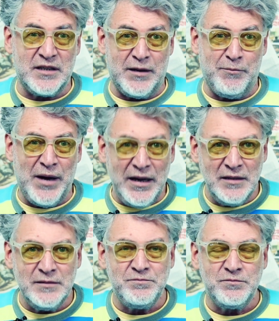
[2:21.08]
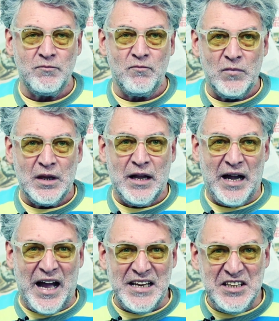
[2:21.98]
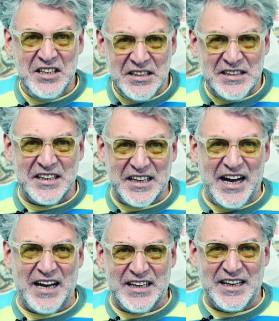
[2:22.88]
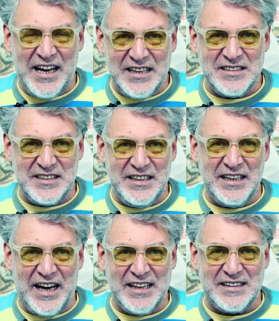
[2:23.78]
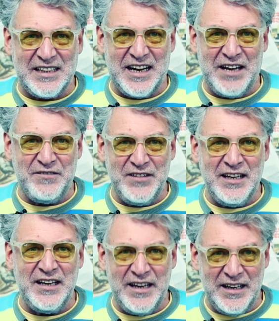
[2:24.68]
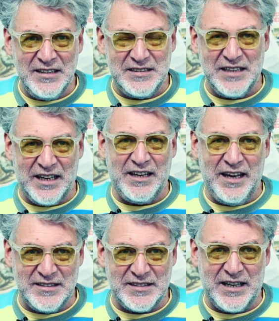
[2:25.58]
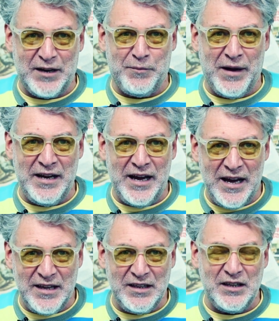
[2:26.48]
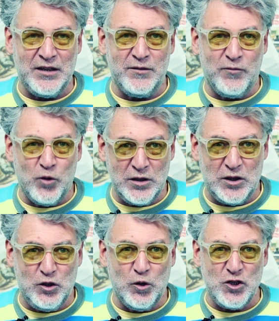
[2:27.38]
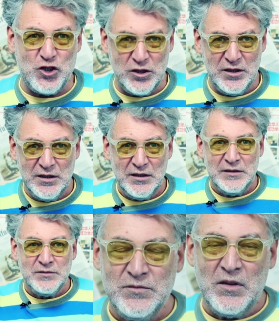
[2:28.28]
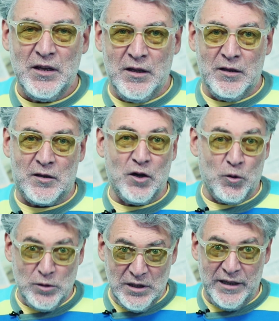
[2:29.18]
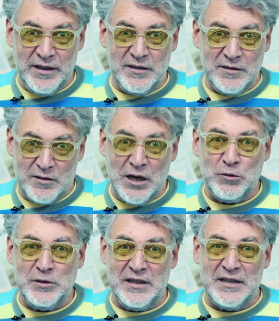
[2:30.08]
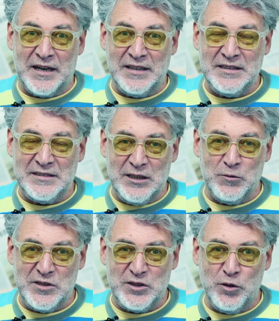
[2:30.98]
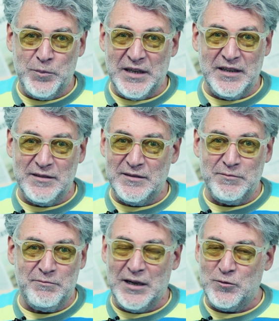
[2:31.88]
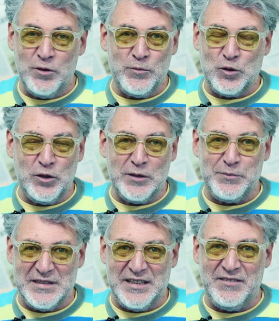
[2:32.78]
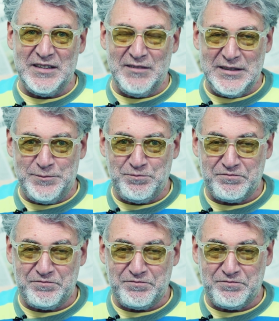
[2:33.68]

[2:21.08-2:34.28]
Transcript: Скрипаль, они-то как раз и отравили Сергея Скрипаля и его дочь. Крутые, крутые родители у Степки, могу ему только позавидовать.